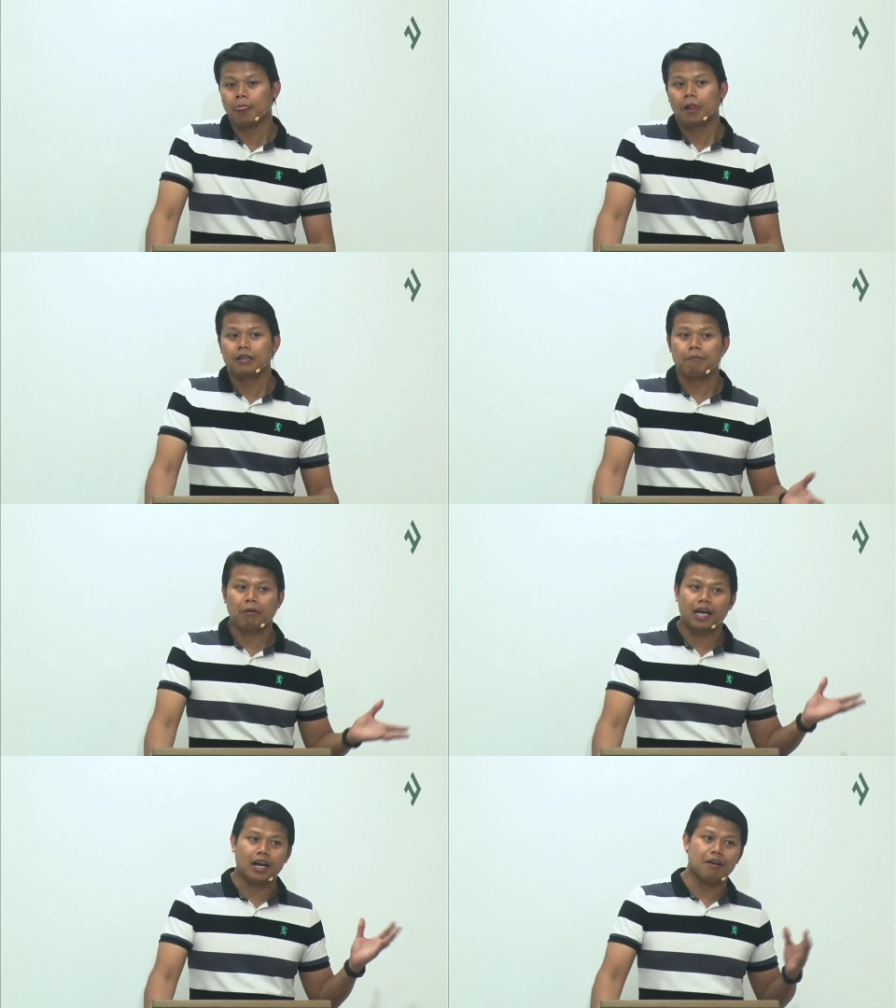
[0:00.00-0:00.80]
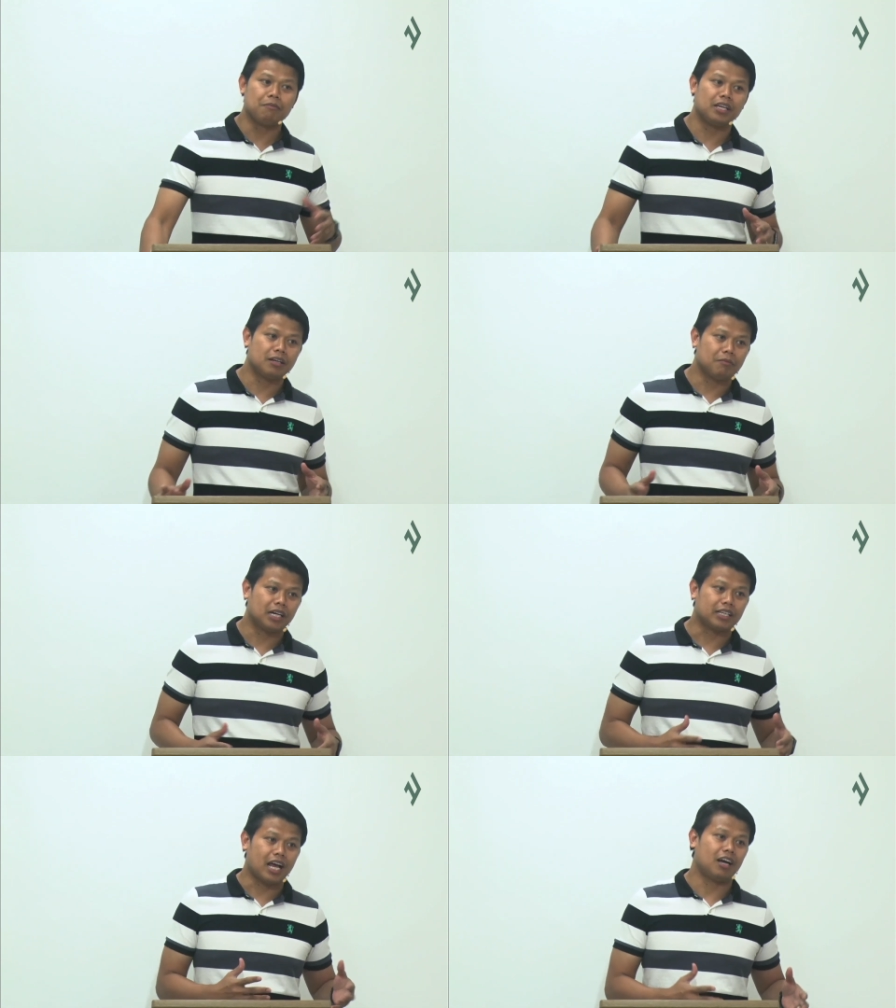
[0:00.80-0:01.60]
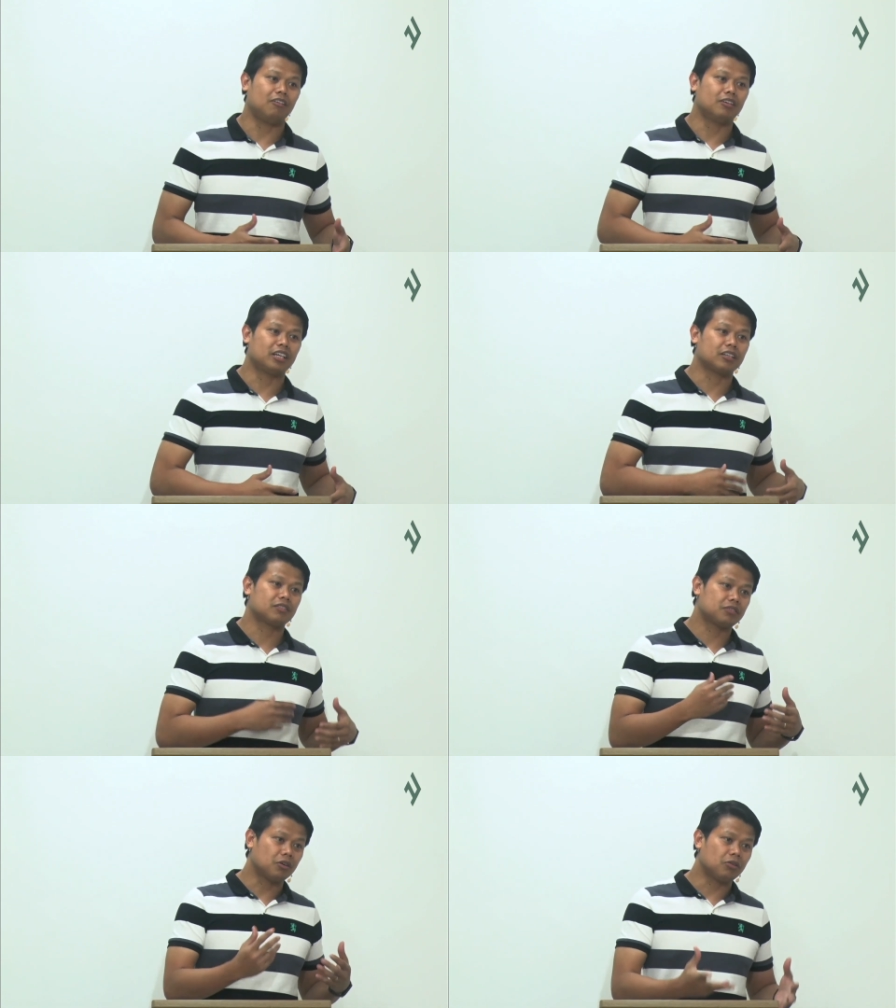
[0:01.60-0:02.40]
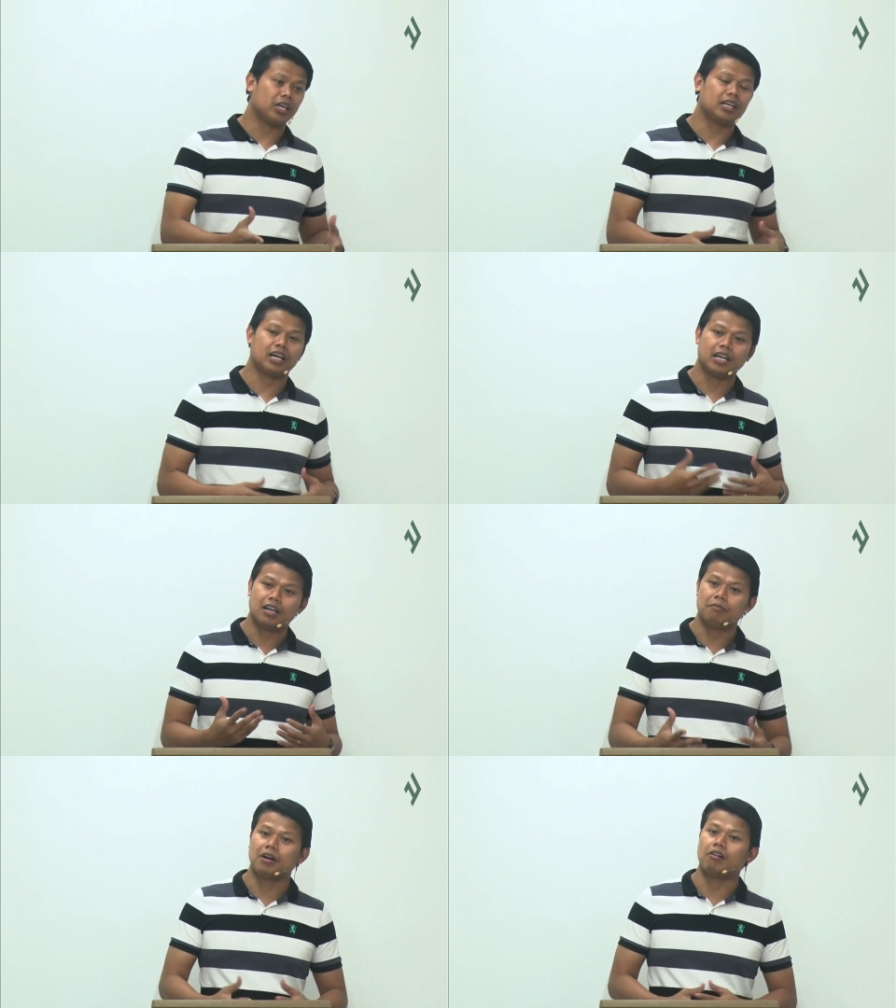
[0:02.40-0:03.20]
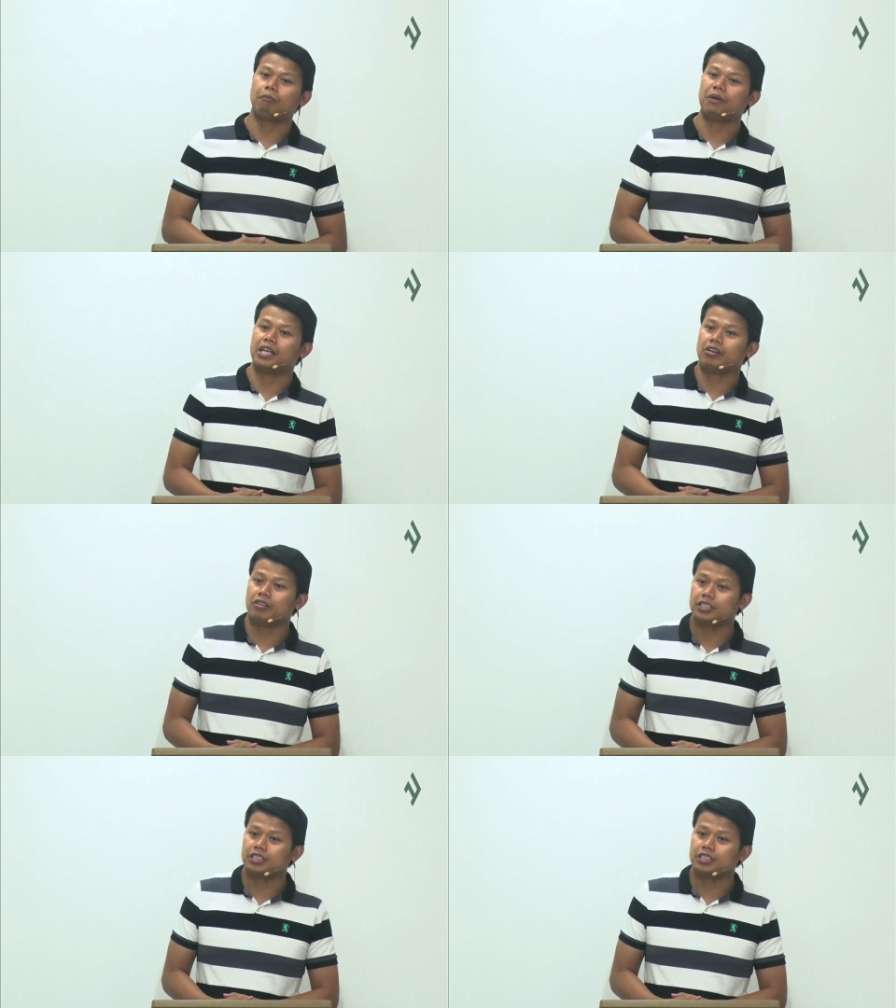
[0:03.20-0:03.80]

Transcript: napakarami ng mga tao nag-throw in ng kanilang mga opinion,